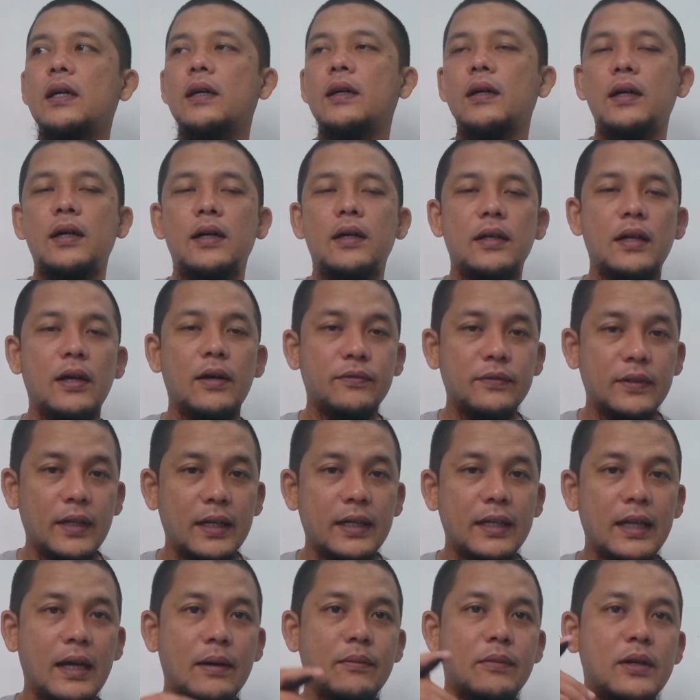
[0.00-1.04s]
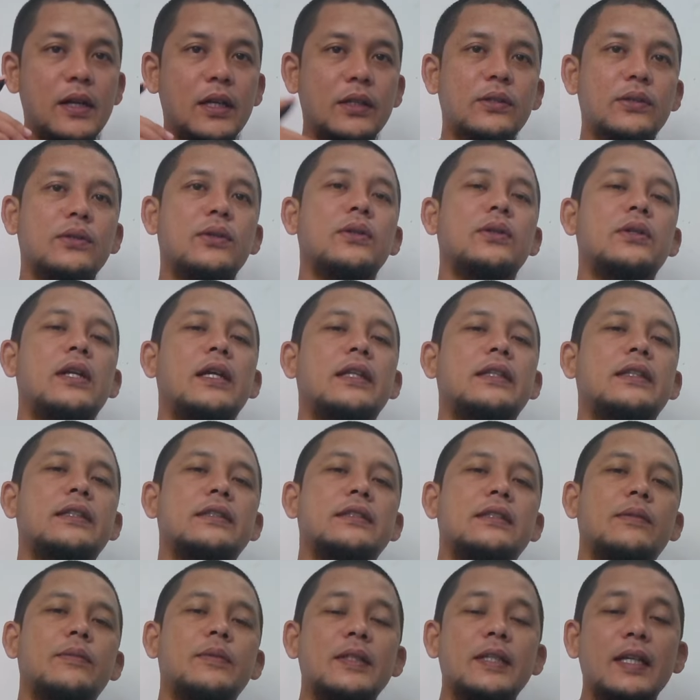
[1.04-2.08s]
uh, daftar yang bedah toko
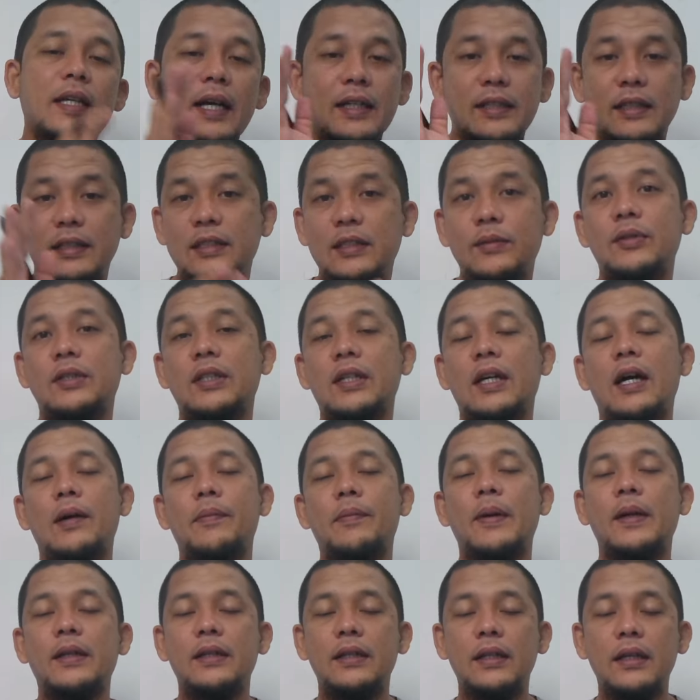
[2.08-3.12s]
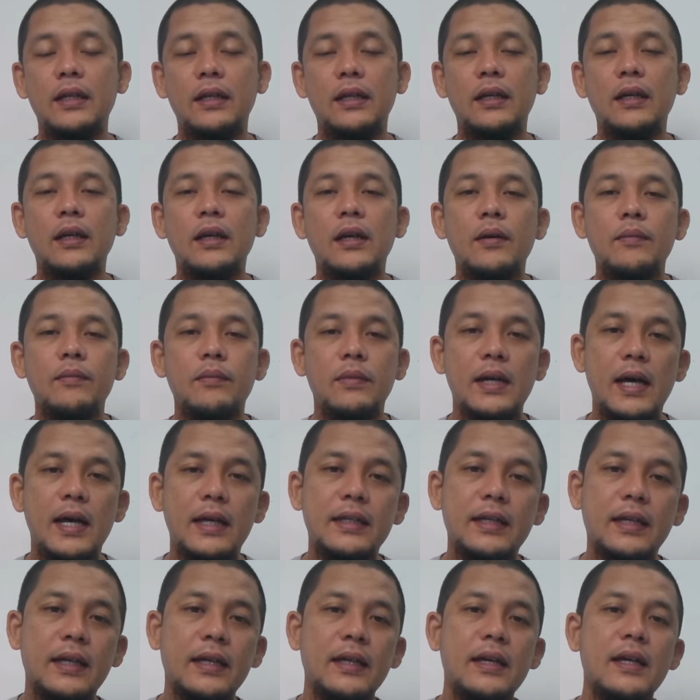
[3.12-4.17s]
gratis. Tapi saya nggak janji bisa kapan di
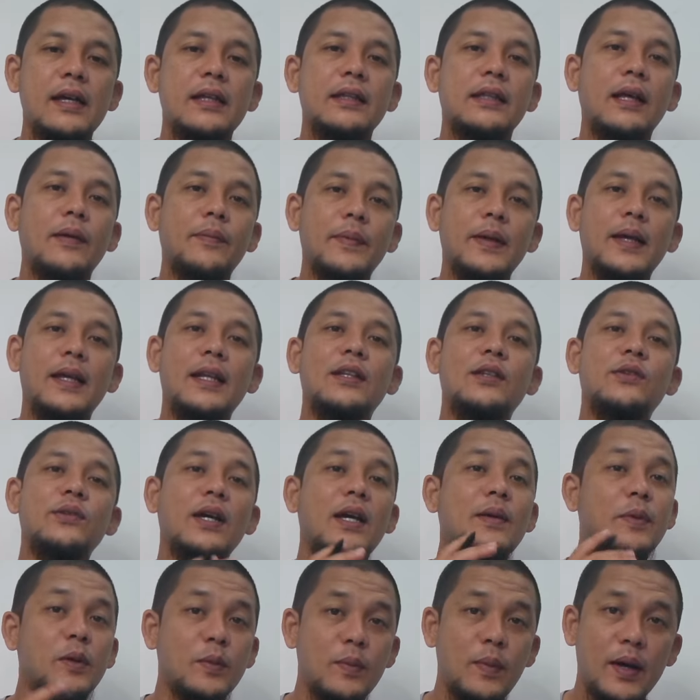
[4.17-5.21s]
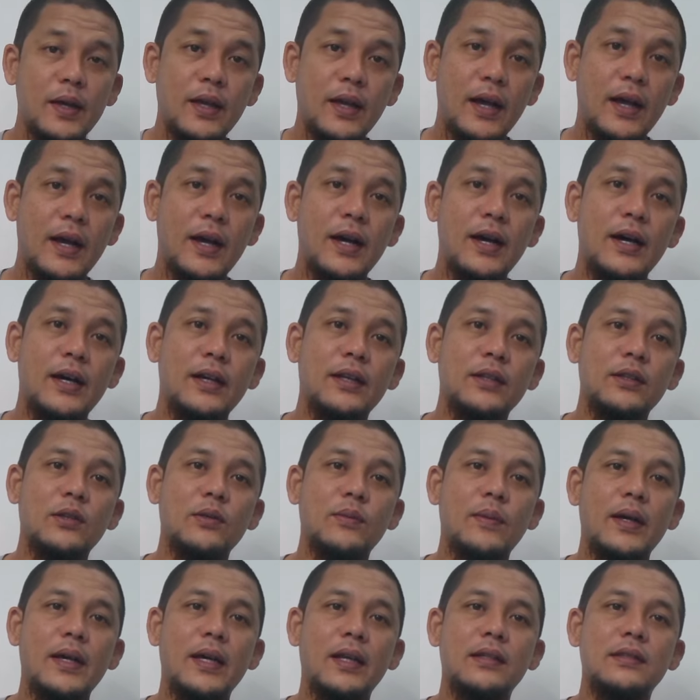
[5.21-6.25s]
bedahnya. Tapi ada juga yang berbayar, itu
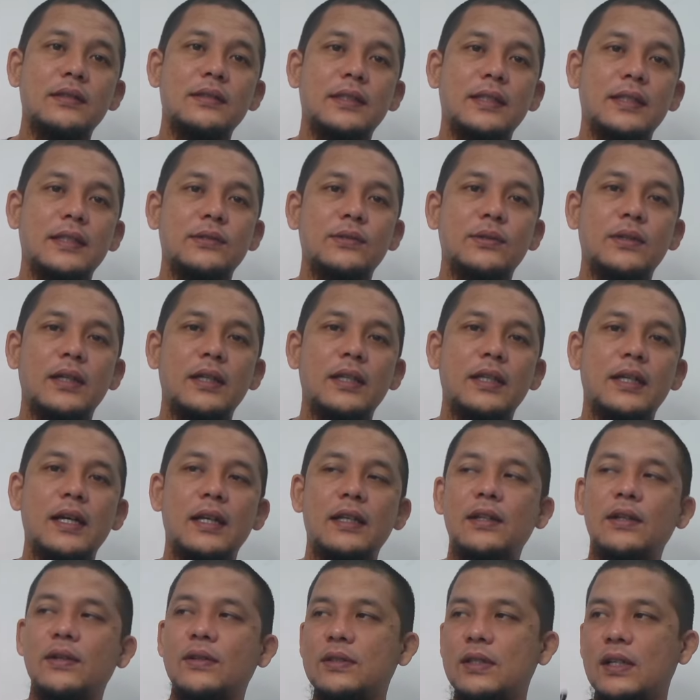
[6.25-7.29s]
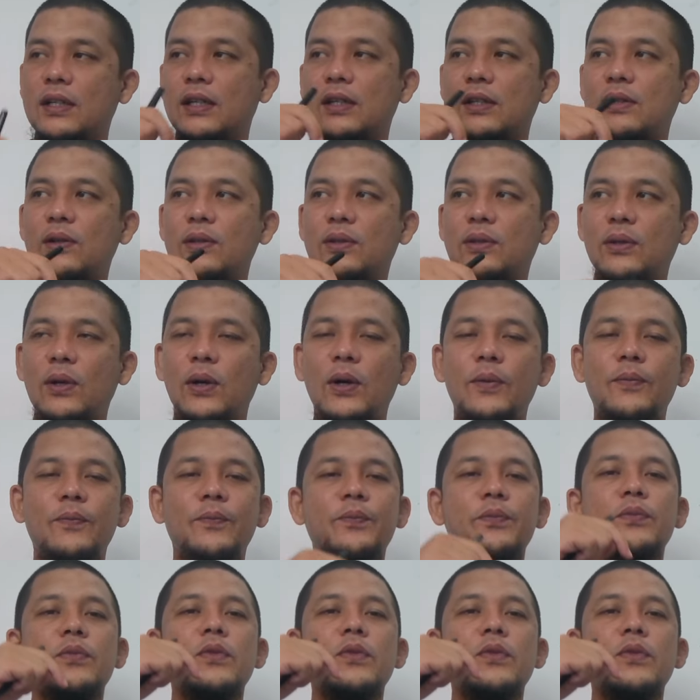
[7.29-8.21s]
bayar cek juga di ganirozaki.com.